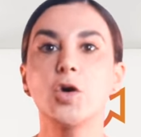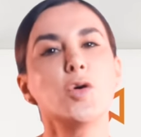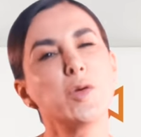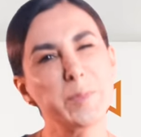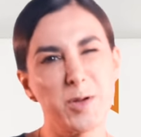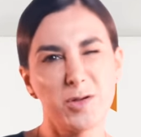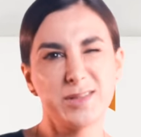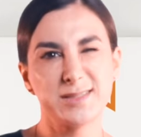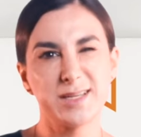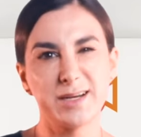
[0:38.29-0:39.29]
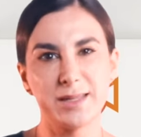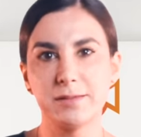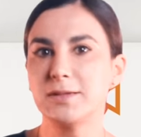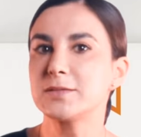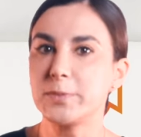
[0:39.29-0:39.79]
un poco
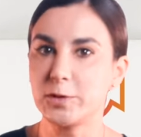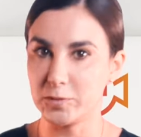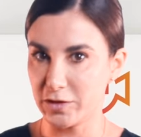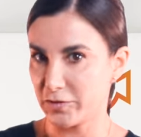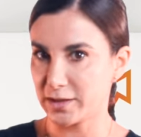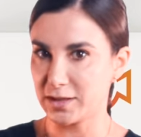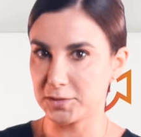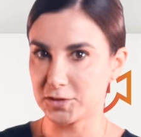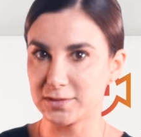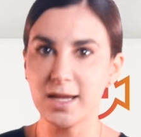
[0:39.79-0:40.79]
desagradables pero muy efectivos.